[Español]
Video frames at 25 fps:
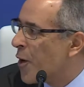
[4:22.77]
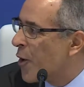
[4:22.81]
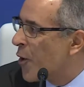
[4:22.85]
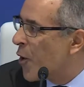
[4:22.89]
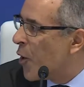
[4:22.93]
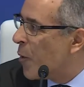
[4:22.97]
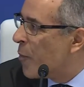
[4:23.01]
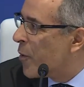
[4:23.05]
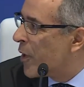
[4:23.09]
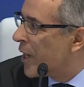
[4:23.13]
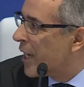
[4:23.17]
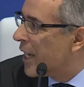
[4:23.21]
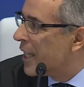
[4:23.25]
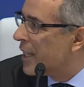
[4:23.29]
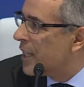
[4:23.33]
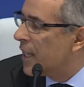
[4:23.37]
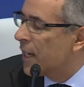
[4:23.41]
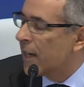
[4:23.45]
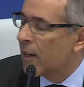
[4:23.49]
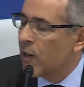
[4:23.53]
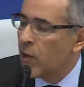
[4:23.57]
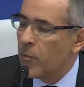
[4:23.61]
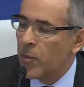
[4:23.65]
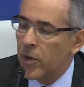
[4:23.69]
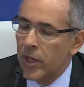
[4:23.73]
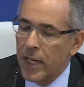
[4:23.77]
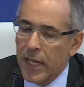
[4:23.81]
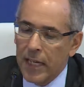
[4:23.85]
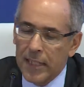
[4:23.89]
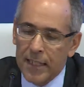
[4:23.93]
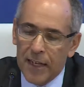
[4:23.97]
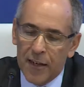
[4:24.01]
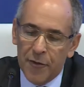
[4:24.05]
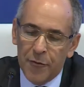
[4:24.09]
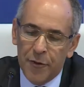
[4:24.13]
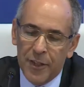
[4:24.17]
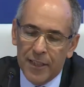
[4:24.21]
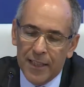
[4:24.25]
cómo queda, como queda
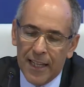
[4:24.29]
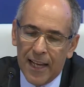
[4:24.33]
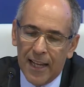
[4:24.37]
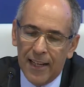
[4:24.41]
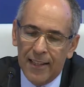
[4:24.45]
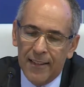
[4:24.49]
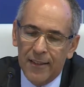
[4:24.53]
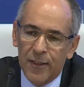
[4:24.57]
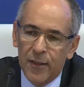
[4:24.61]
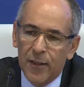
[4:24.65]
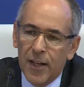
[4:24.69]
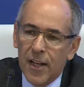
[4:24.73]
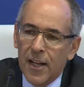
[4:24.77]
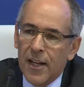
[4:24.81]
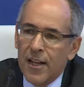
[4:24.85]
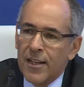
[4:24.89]
al final. ¿no?